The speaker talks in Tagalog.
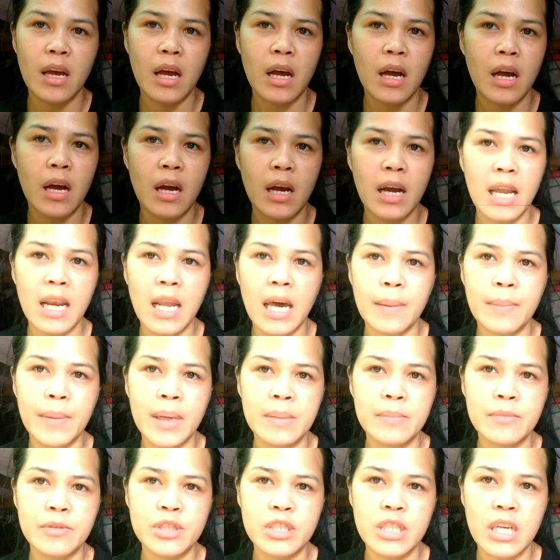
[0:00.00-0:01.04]
ang
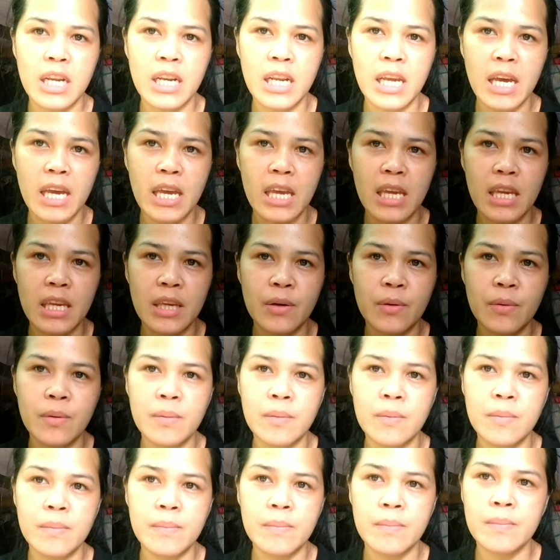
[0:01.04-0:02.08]
kalaban mo dyan ay yung
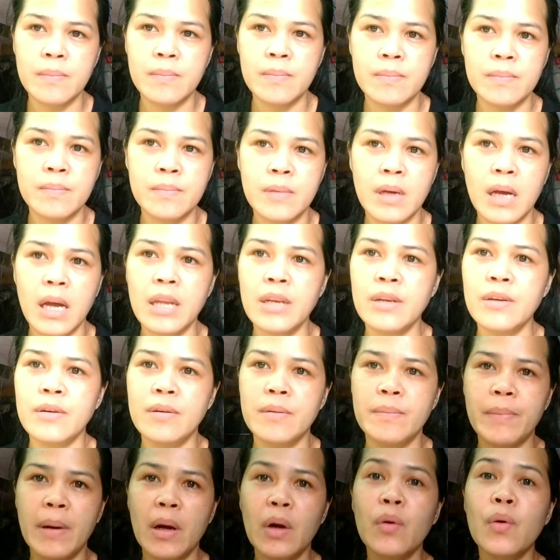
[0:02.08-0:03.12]

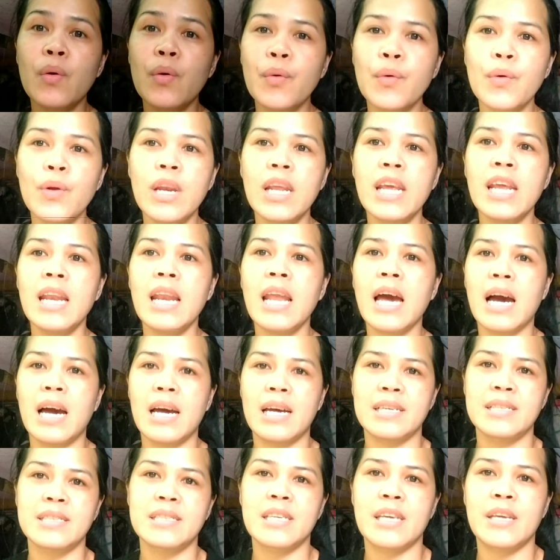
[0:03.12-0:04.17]
ano, pangungulila
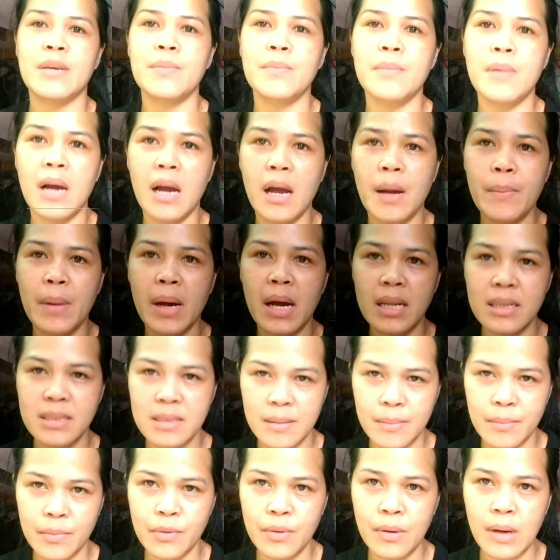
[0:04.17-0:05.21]
sa yung mga mahal
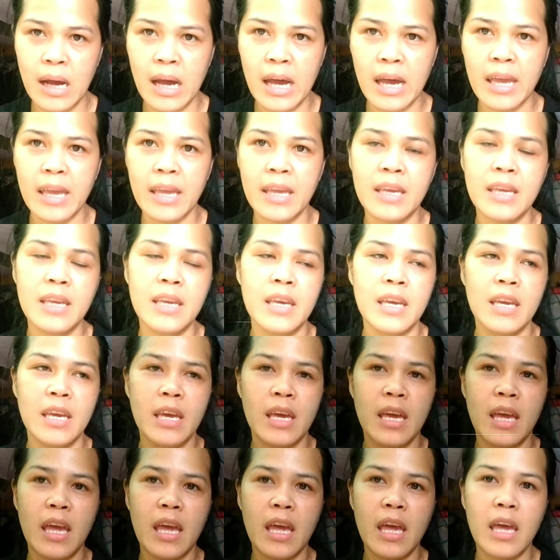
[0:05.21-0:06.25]
sa buhay.
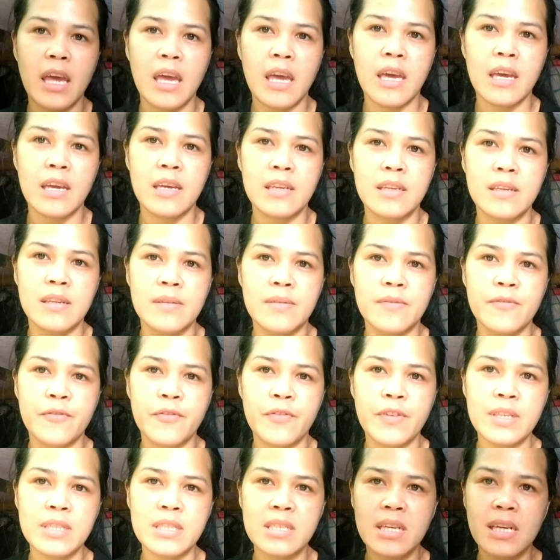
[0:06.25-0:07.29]
And
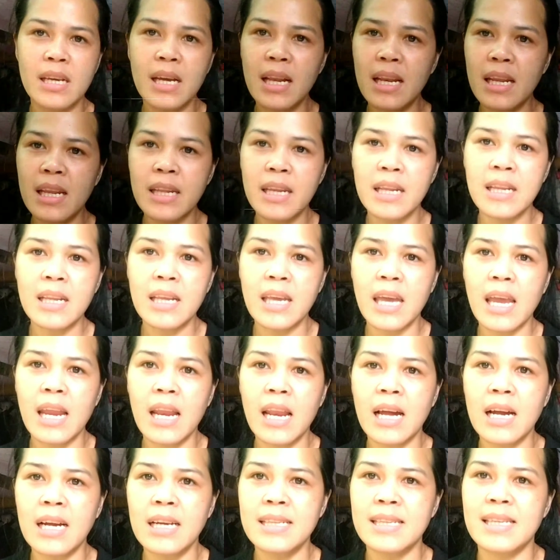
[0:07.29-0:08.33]
physically din
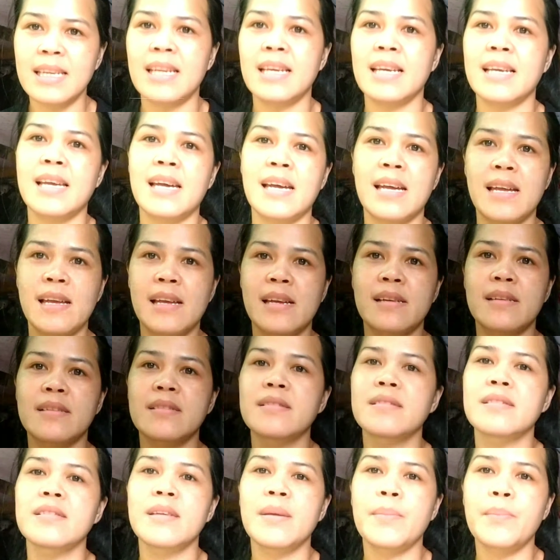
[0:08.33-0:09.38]
kailangan talagang
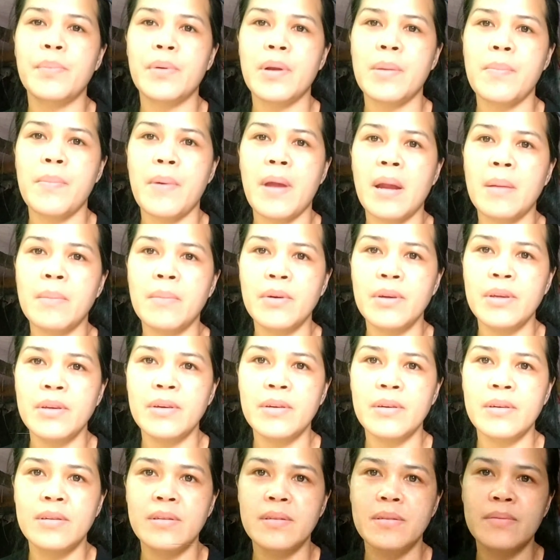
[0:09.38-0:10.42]
prepare mo
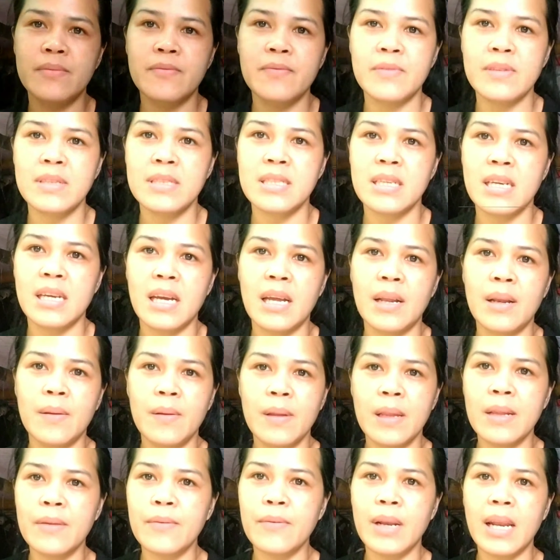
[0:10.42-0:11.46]
yon physical.
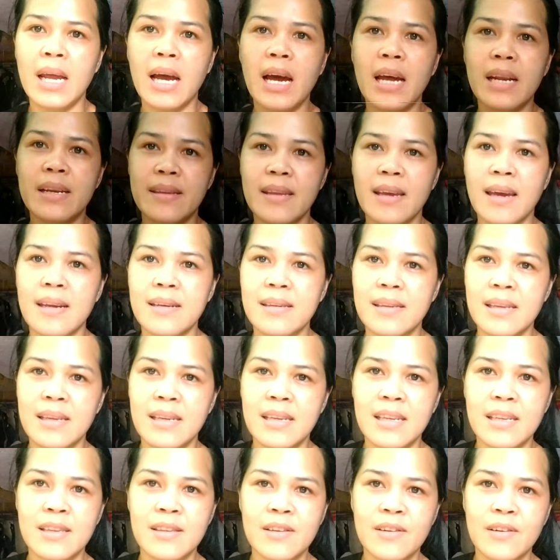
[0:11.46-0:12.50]
Walang arte-arte
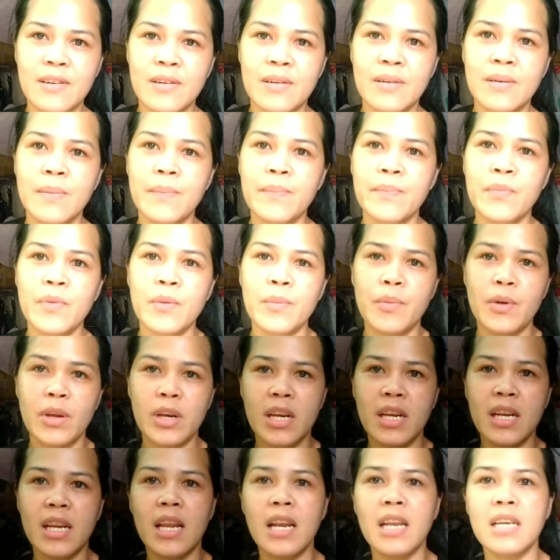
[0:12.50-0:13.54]
dito.
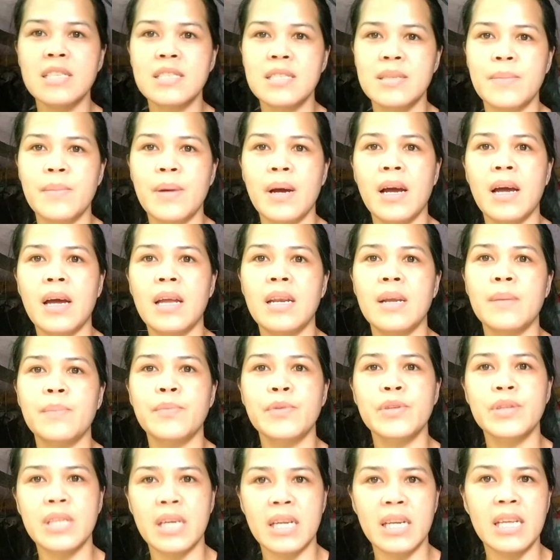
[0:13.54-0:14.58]
Pero na lang sa mga
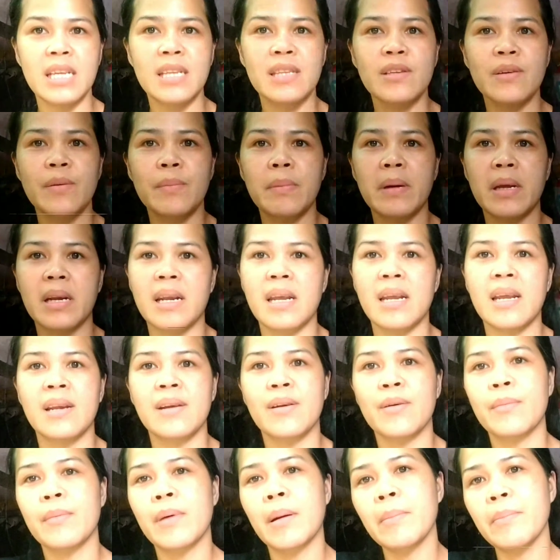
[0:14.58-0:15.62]
nagpunta dito para
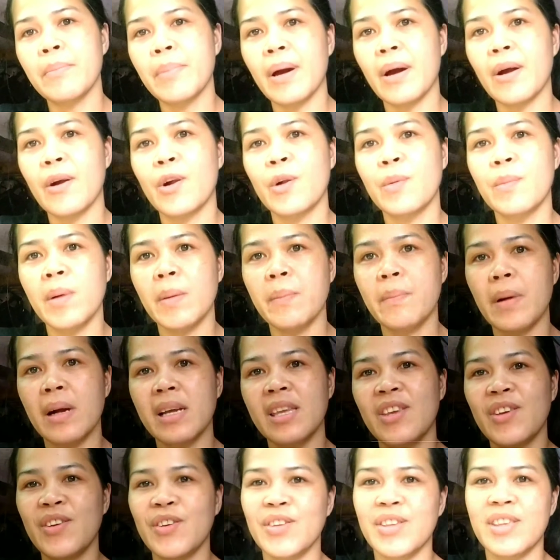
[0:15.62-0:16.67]
rumampa or
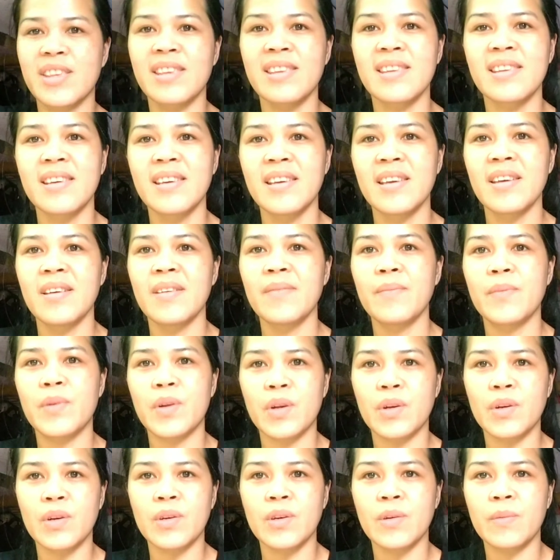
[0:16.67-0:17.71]
magpa-cute.
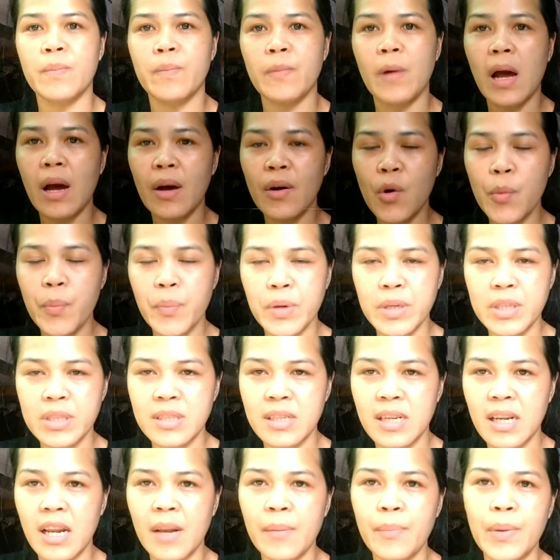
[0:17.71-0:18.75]
Pero ako
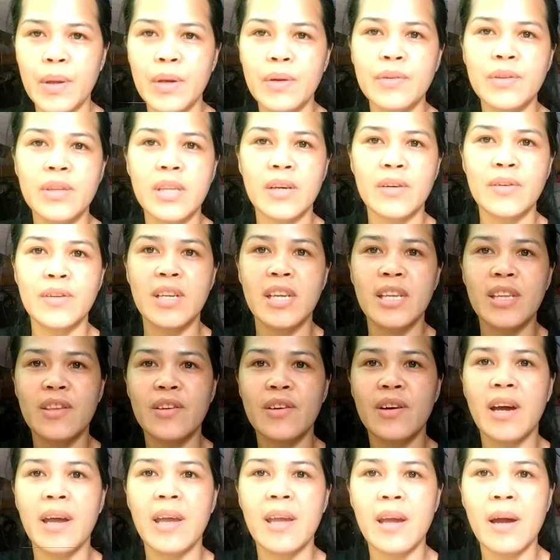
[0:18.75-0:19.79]
personally pinunta ko
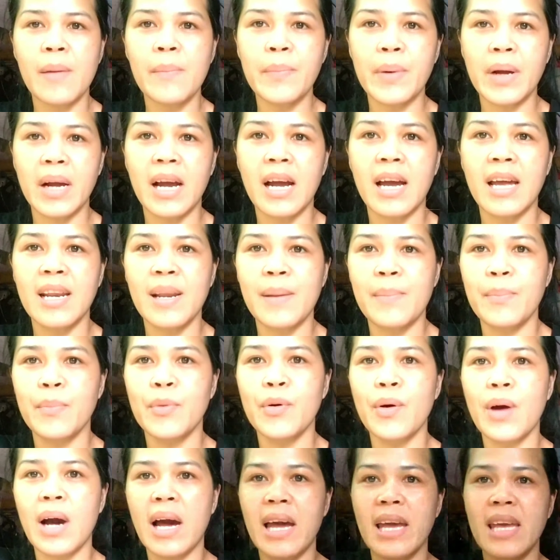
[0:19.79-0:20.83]
dito ay ang paghahanap
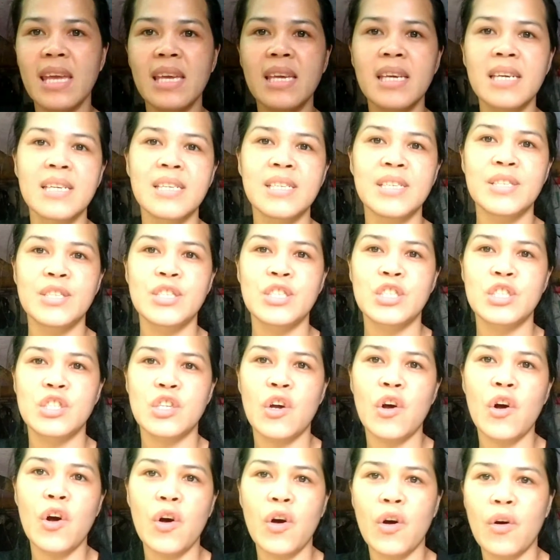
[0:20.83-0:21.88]
buhay. So,
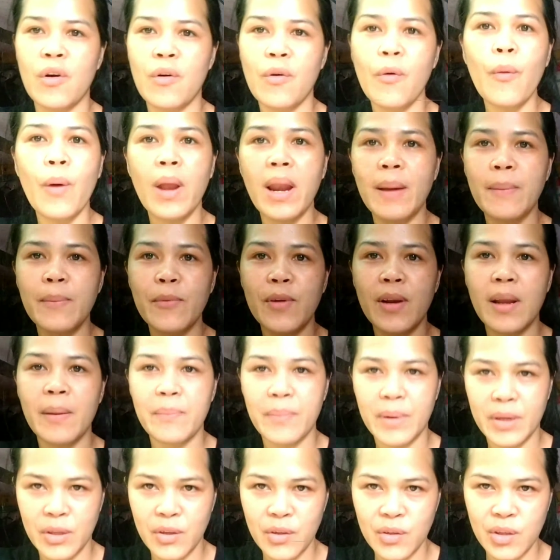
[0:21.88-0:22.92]
wala mo nang
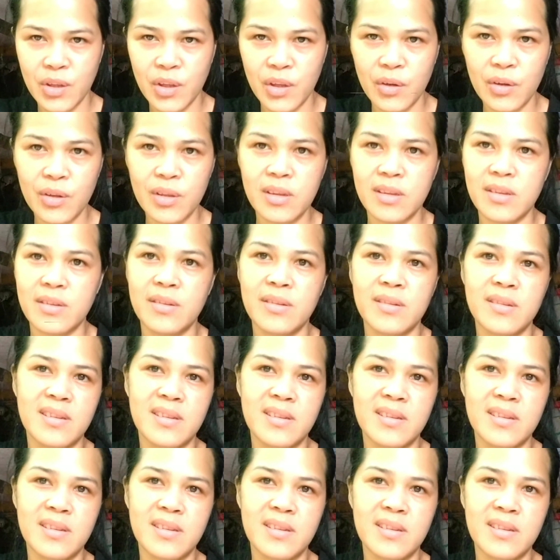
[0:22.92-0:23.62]
pa-cute-cute.